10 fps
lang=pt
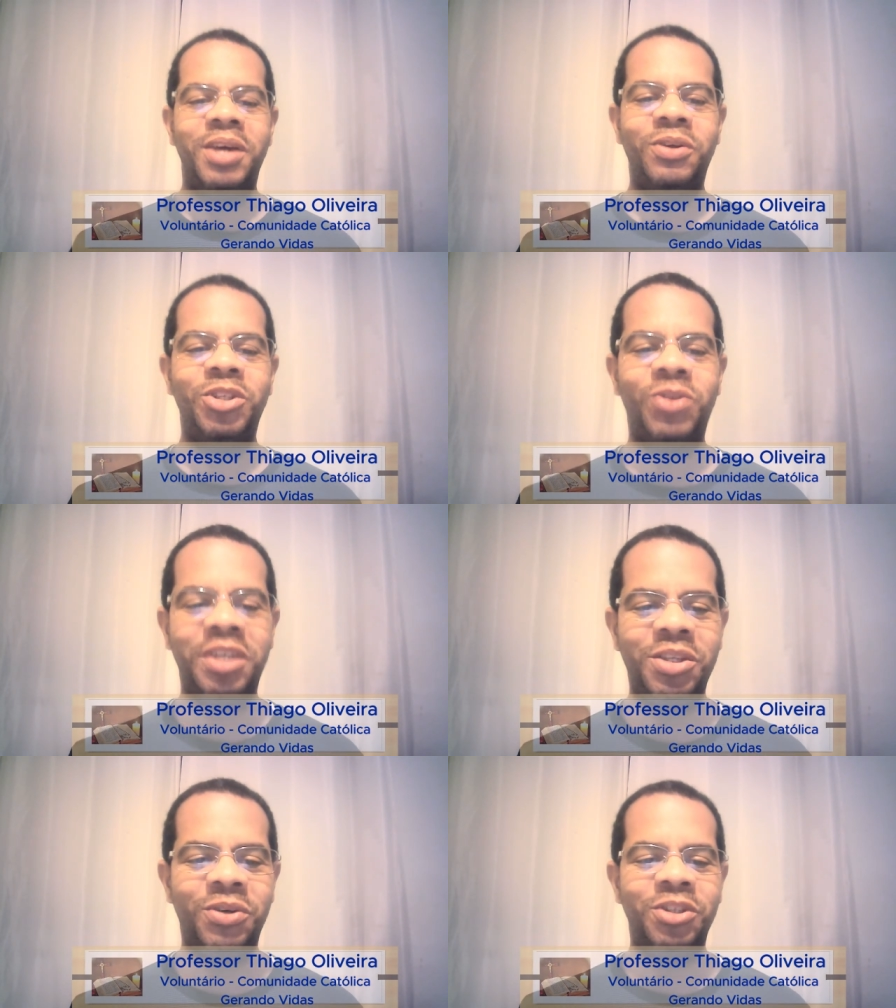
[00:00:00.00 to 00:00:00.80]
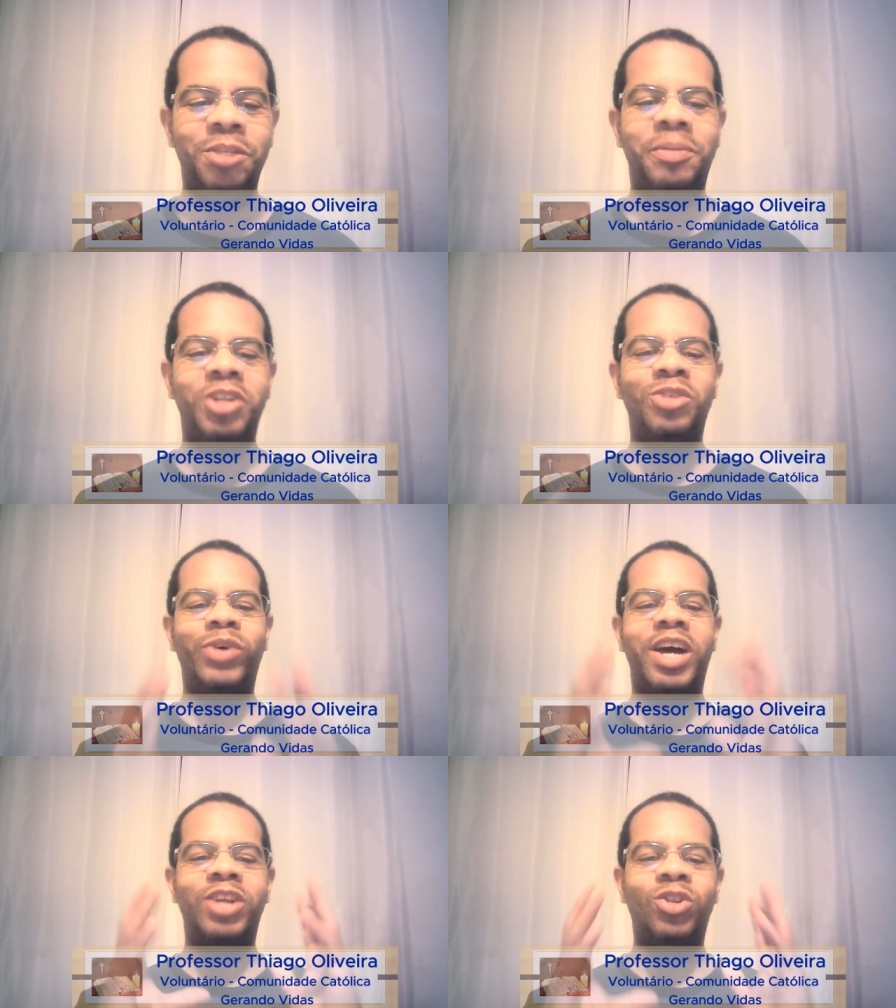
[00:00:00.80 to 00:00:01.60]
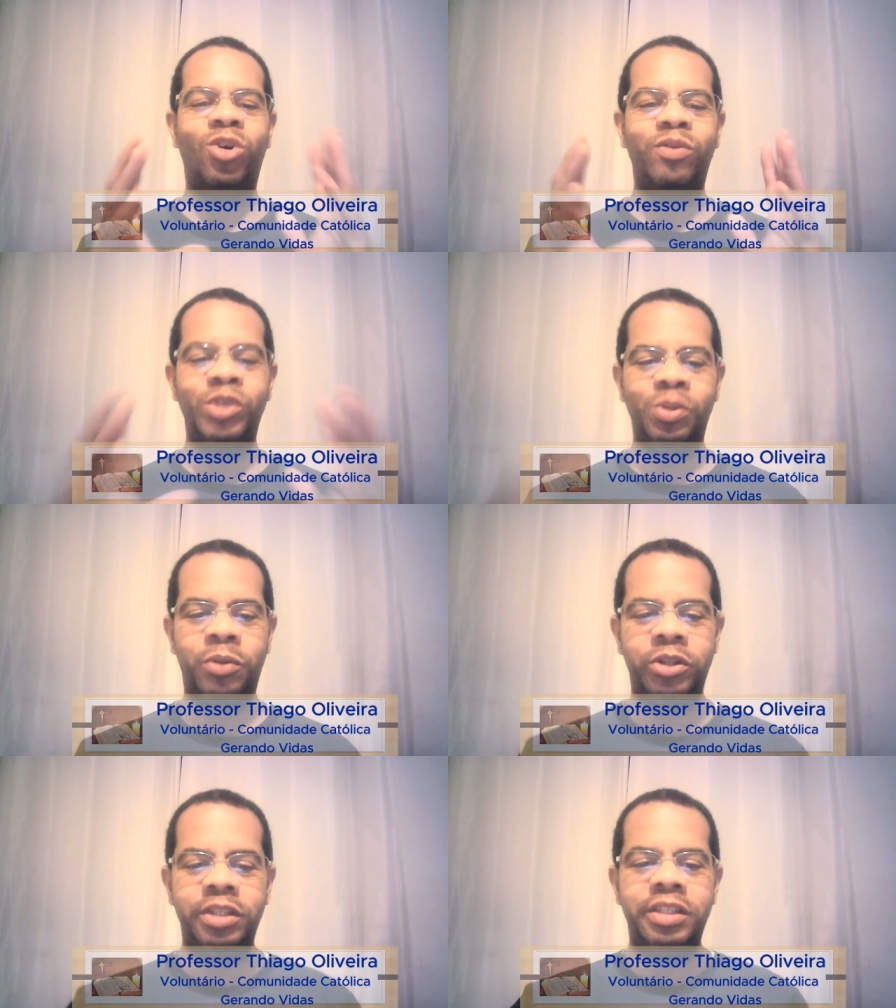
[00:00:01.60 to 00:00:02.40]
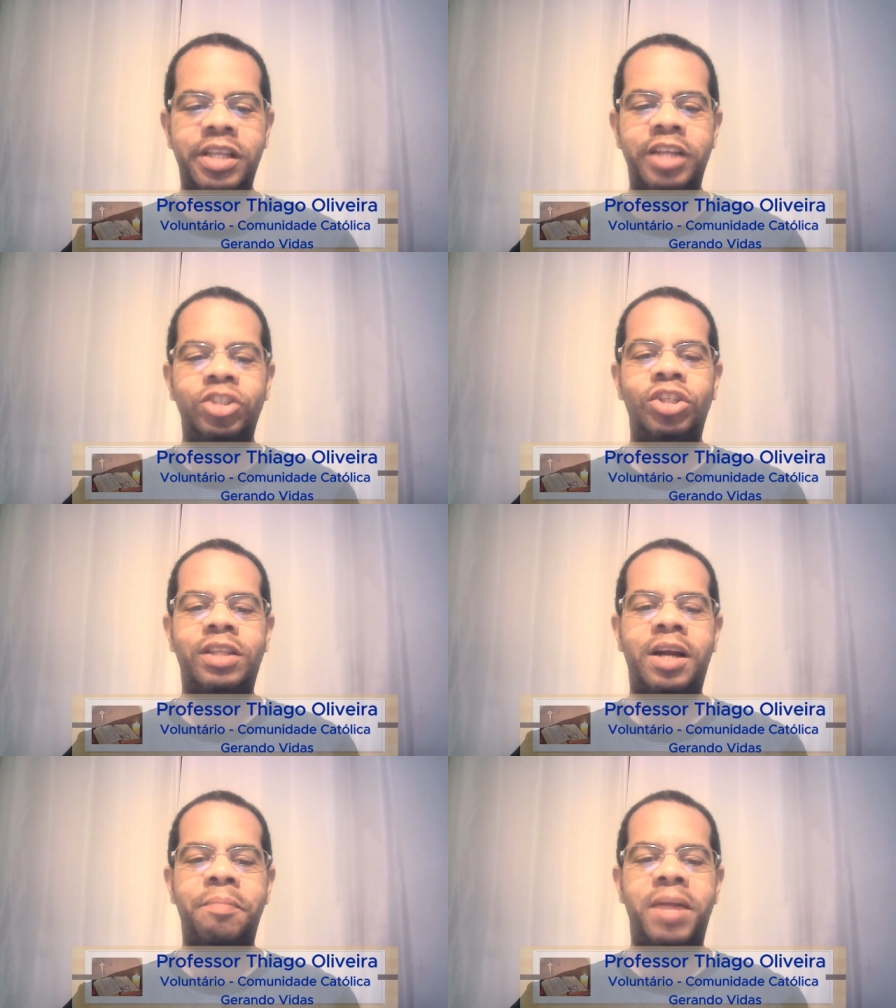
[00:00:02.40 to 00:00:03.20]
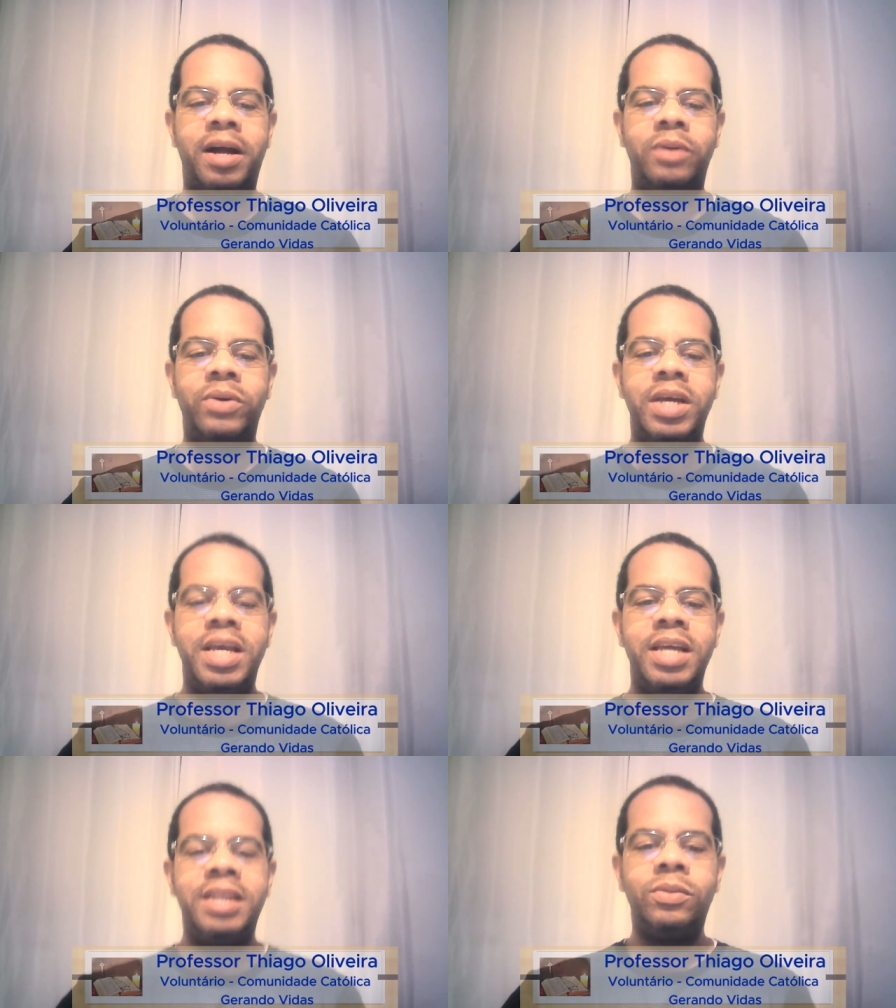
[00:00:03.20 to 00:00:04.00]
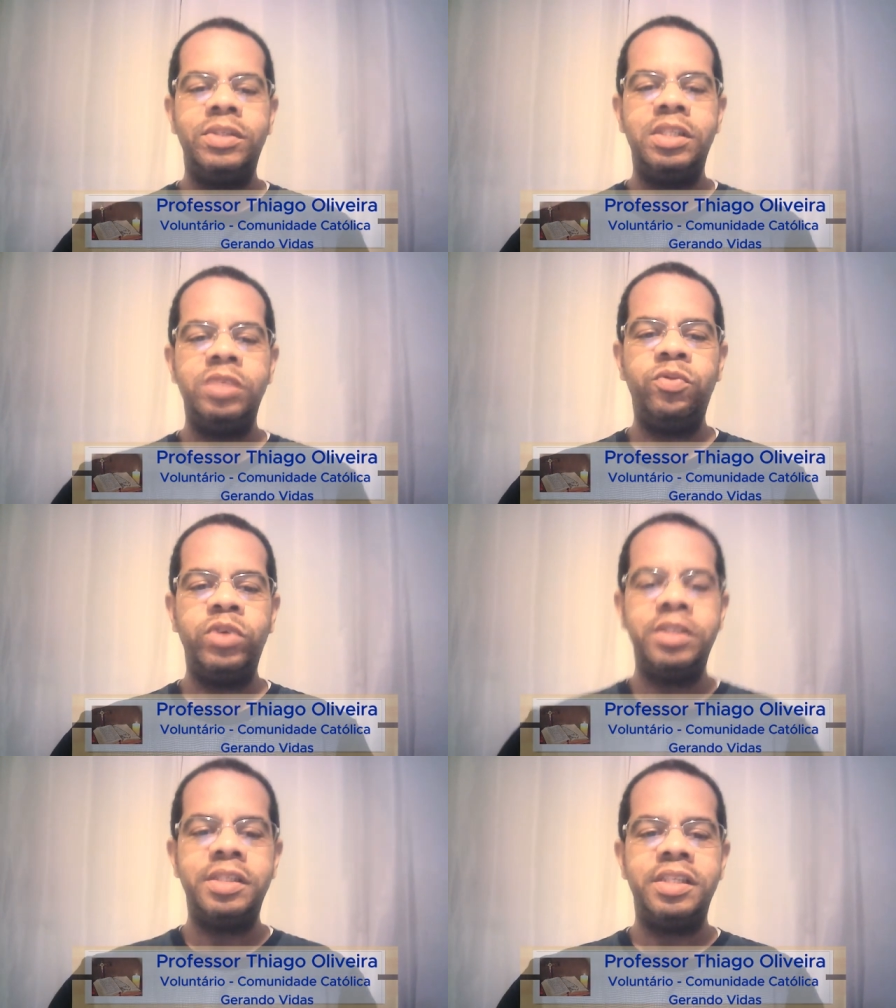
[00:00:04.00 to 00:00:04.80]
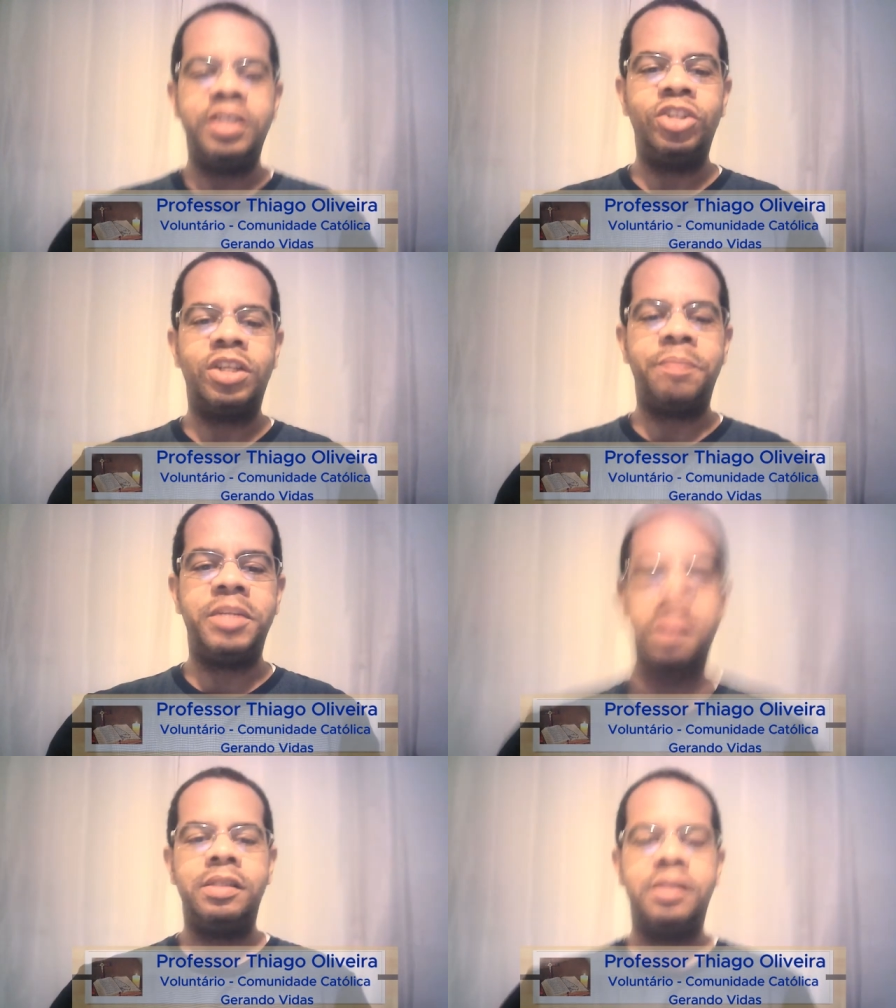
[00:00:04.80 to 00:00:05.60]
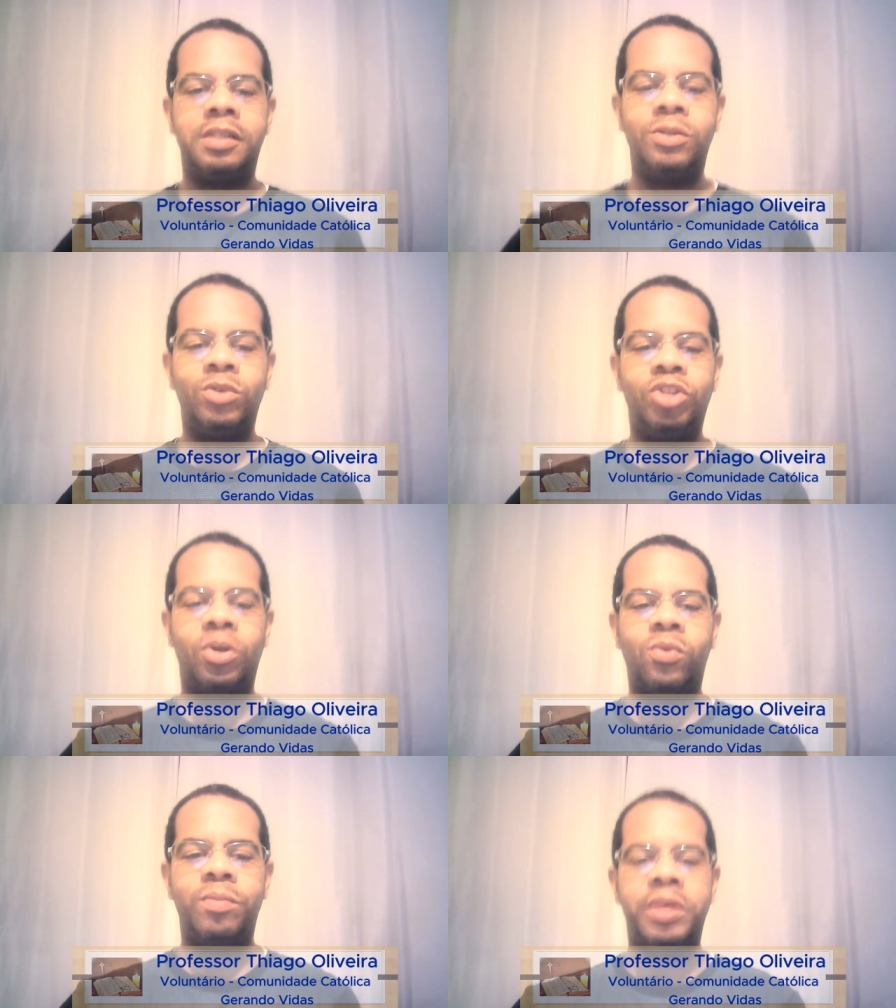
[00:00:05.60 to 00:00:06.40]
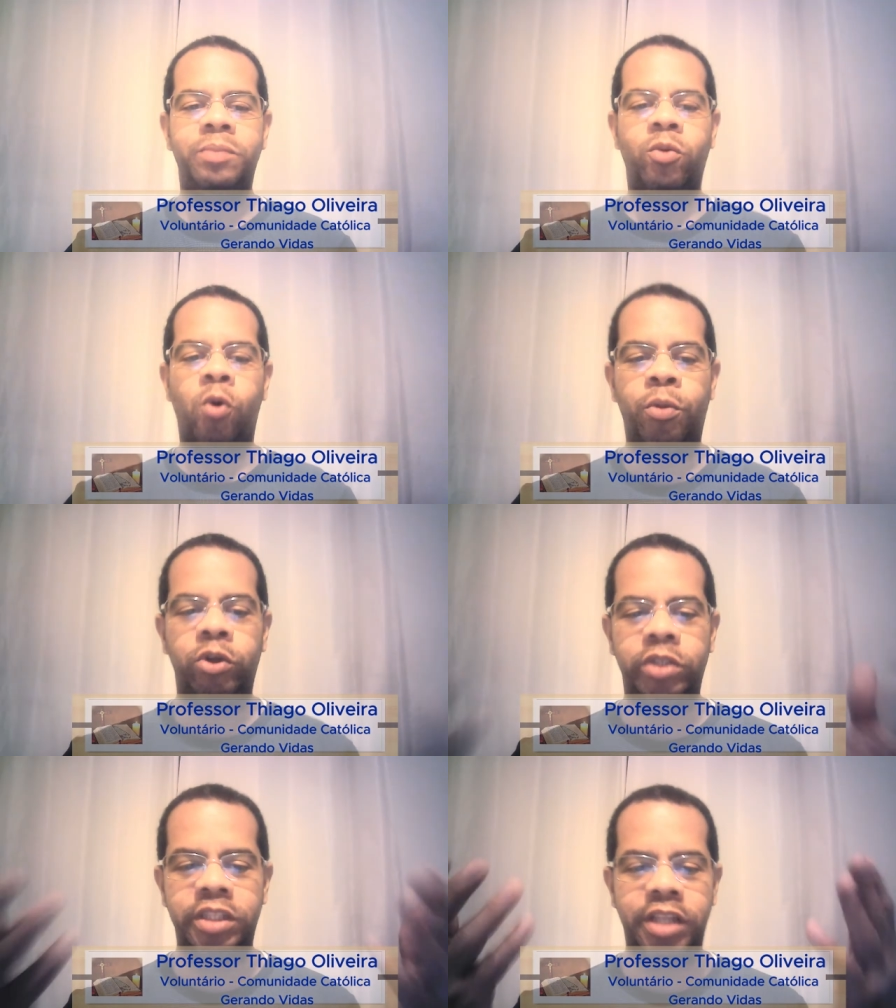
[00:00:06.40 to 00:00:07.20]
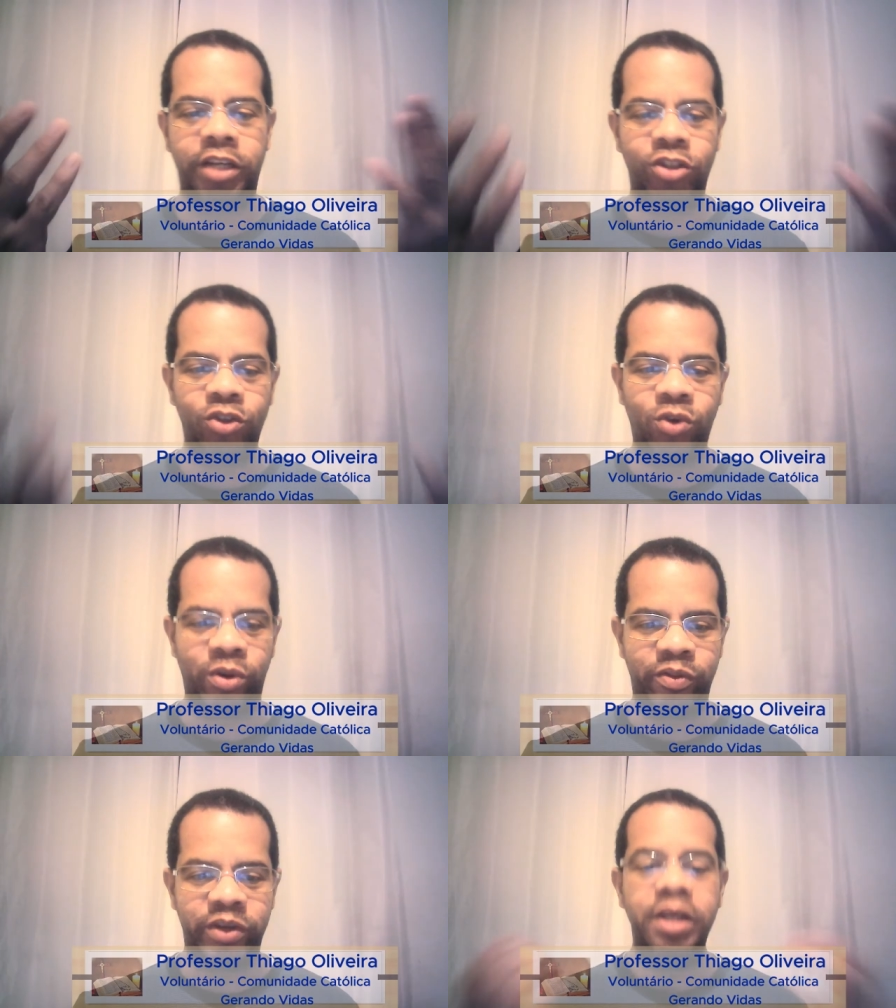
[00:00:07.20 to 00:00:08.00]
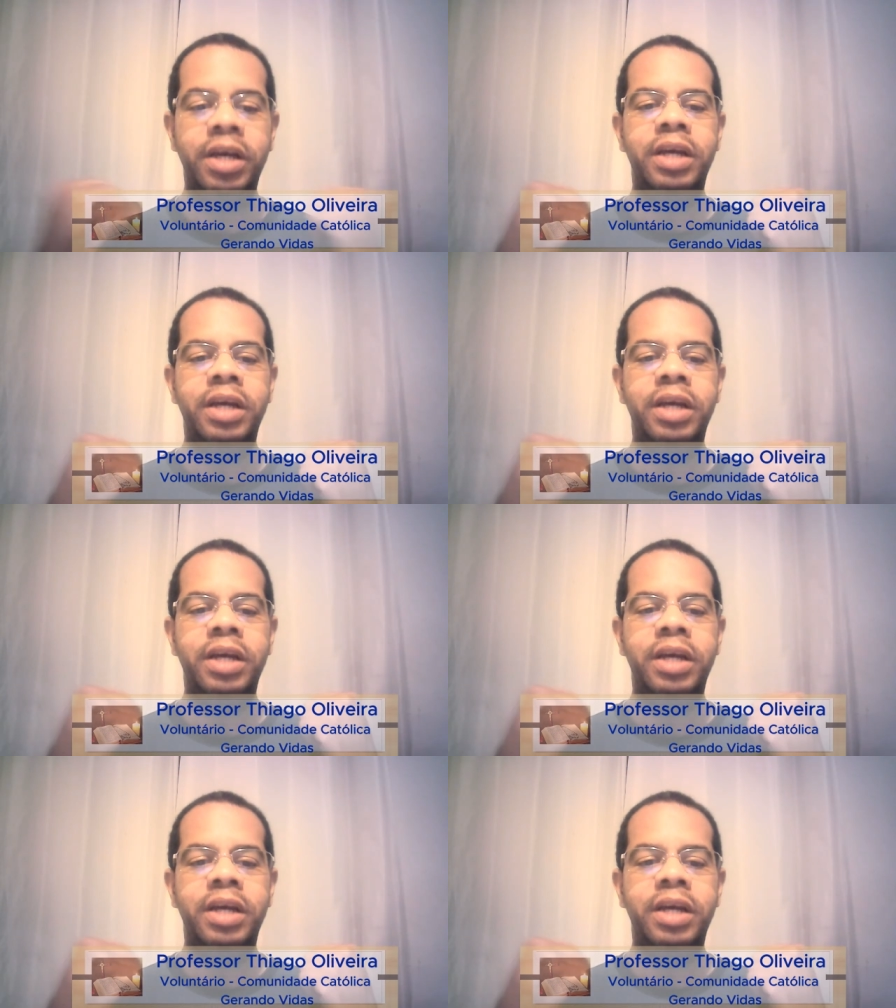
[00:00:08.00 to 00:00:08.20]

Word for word: Eu estou aqui hoje para divulgar novas oportunidades de trabalho. Então, se você está precisando de alguma oportunidade nova,